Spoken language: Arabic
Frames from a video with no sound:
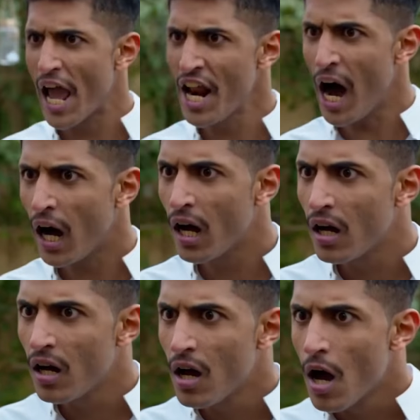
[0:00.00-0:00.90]
لهنا
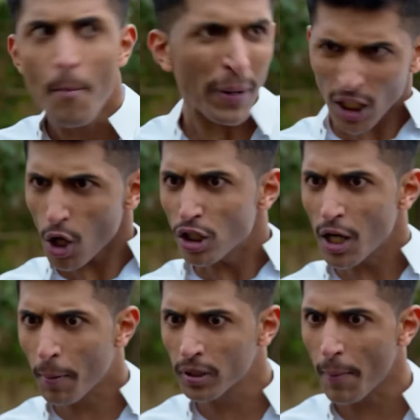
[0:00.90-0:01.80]
ما تستدرون
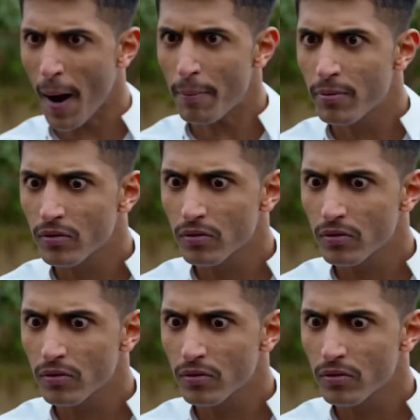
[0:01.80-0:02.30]
جنبكم شباب